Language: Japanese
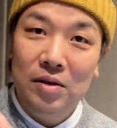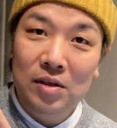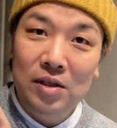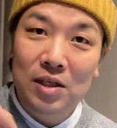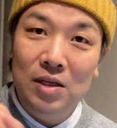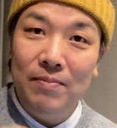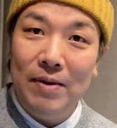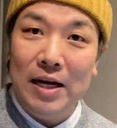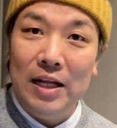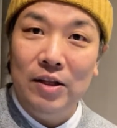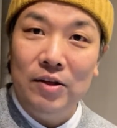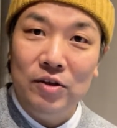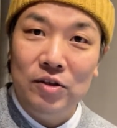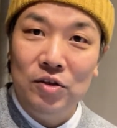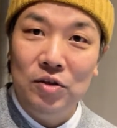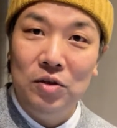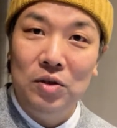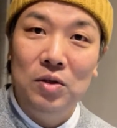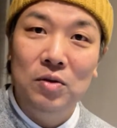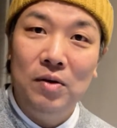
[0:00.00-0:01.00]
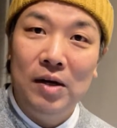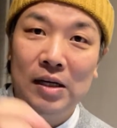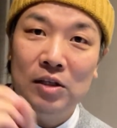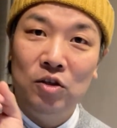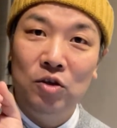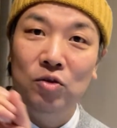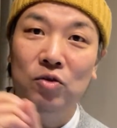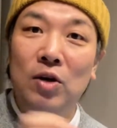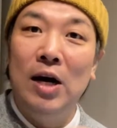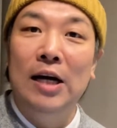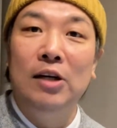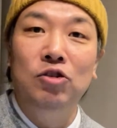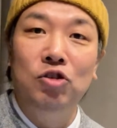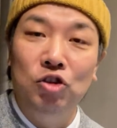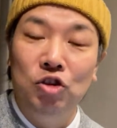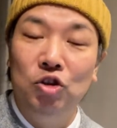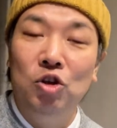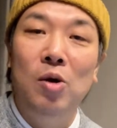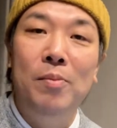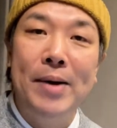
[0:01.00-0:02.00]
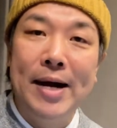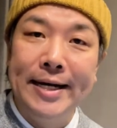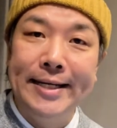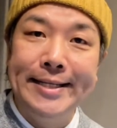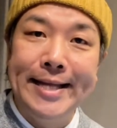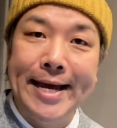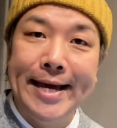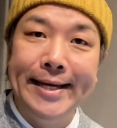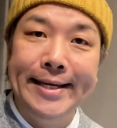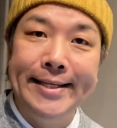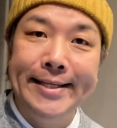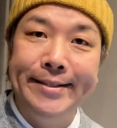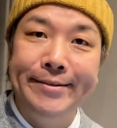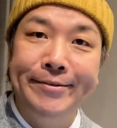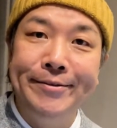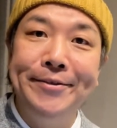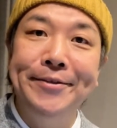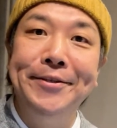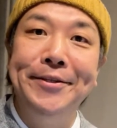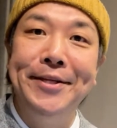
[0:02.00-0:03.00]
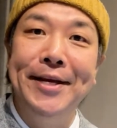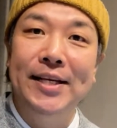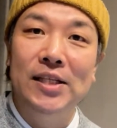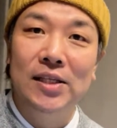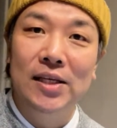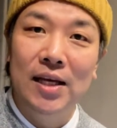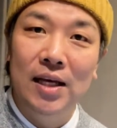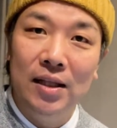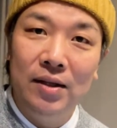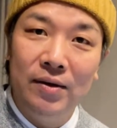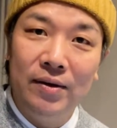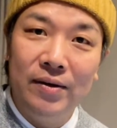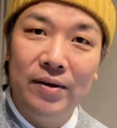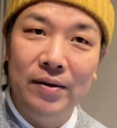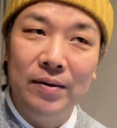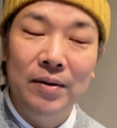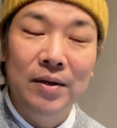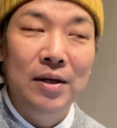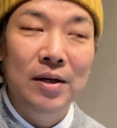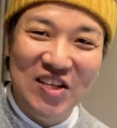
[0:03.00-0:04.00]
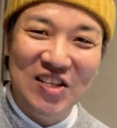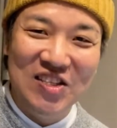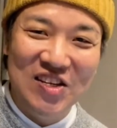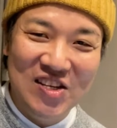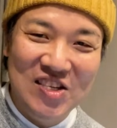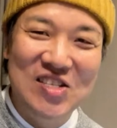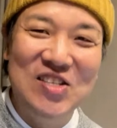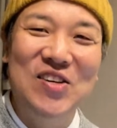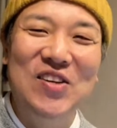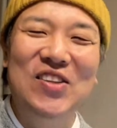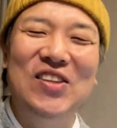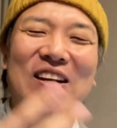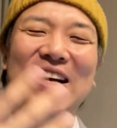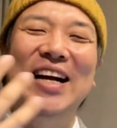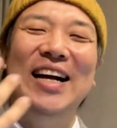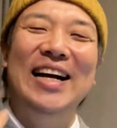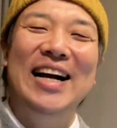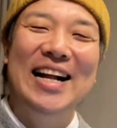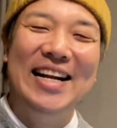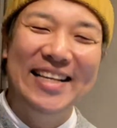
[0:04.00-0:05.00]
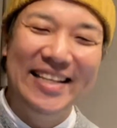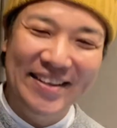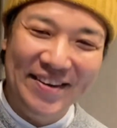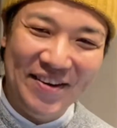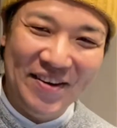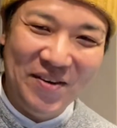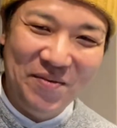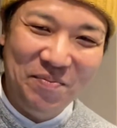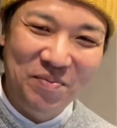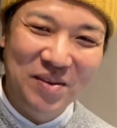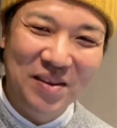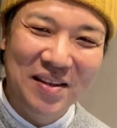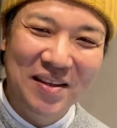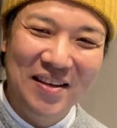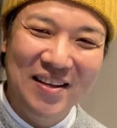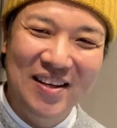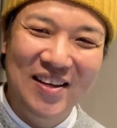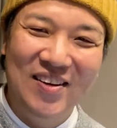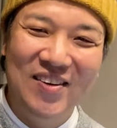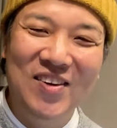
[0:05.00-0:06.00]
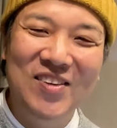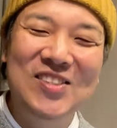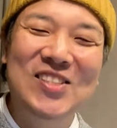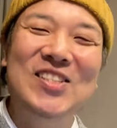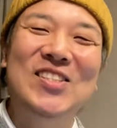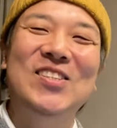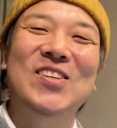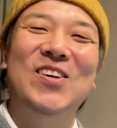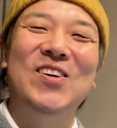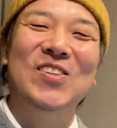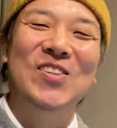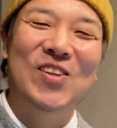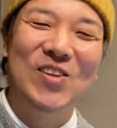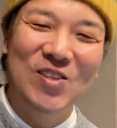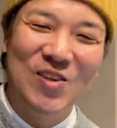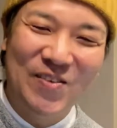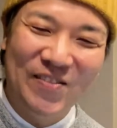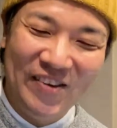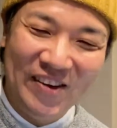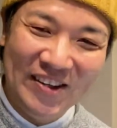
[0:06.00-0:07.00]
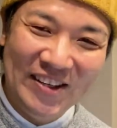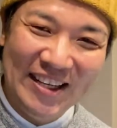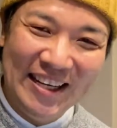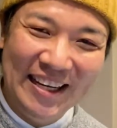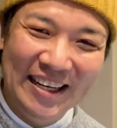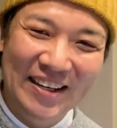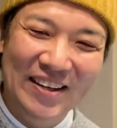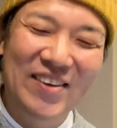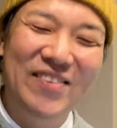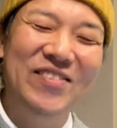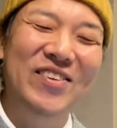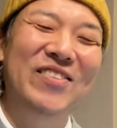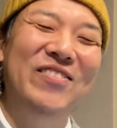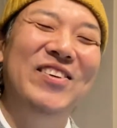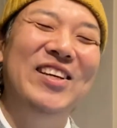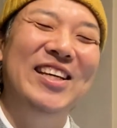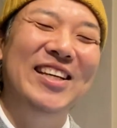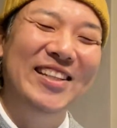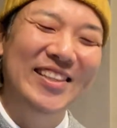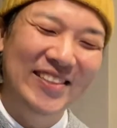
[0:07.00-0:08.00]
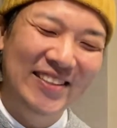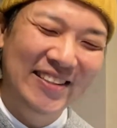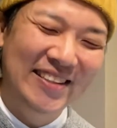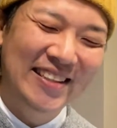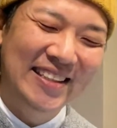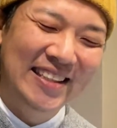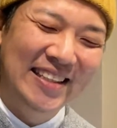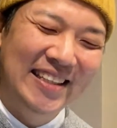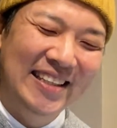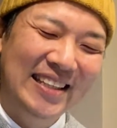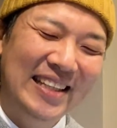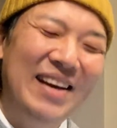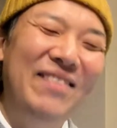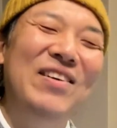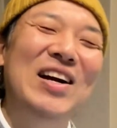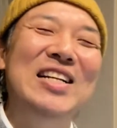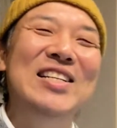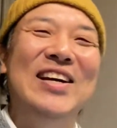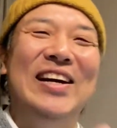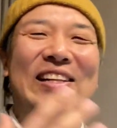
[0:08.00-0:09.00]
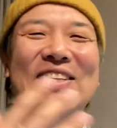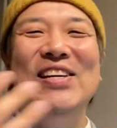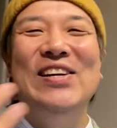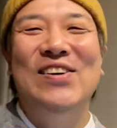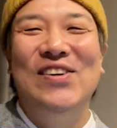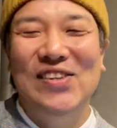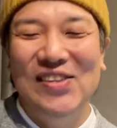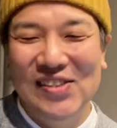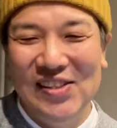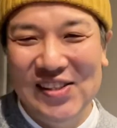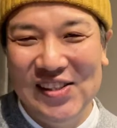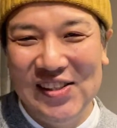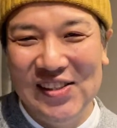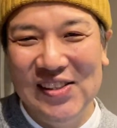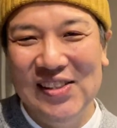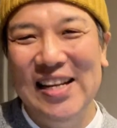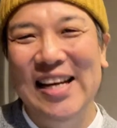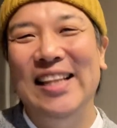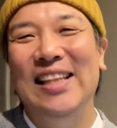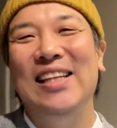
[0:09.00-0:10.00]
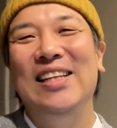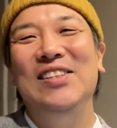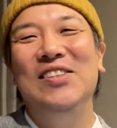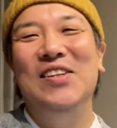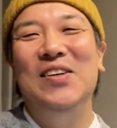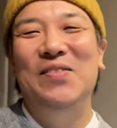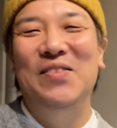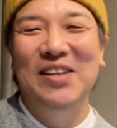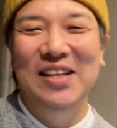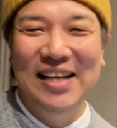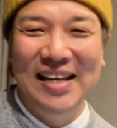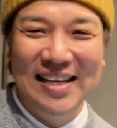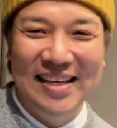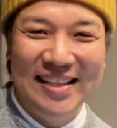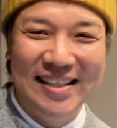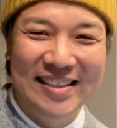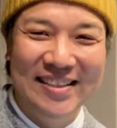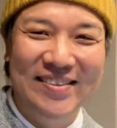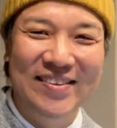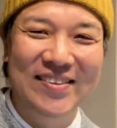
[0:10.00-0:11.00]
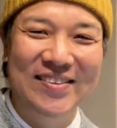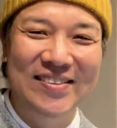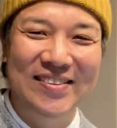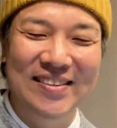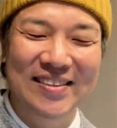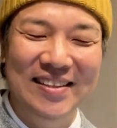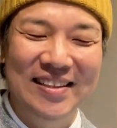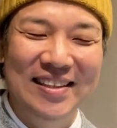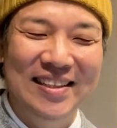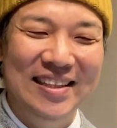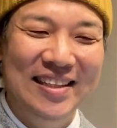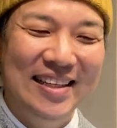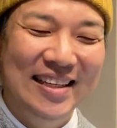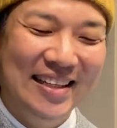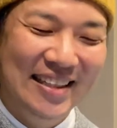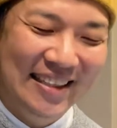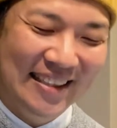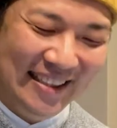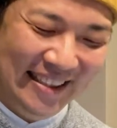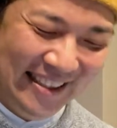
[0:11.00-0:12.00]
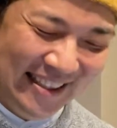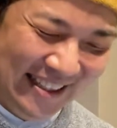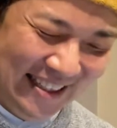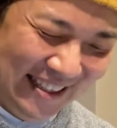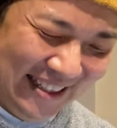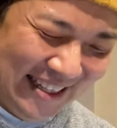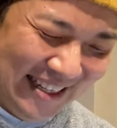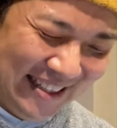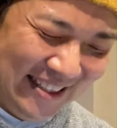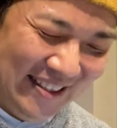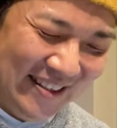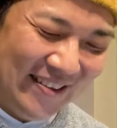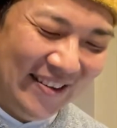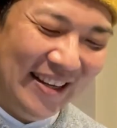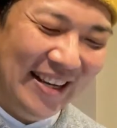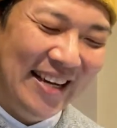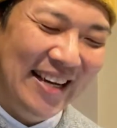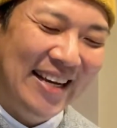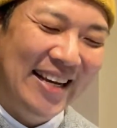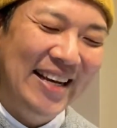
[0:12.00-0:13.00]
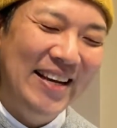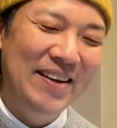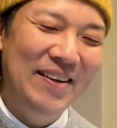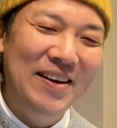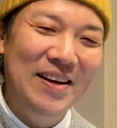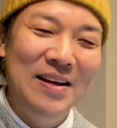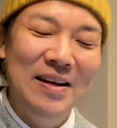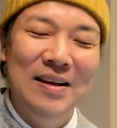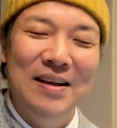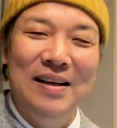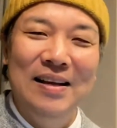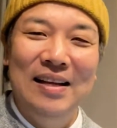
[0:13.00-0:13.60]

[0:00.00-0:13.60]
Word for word: 島根の出張は宿泊、泊まりで行くんですけど、そうですね、仕事上がりのごちそうとともに飲むビール、たまには日本酒なんていうのもね、すごくいいですよね。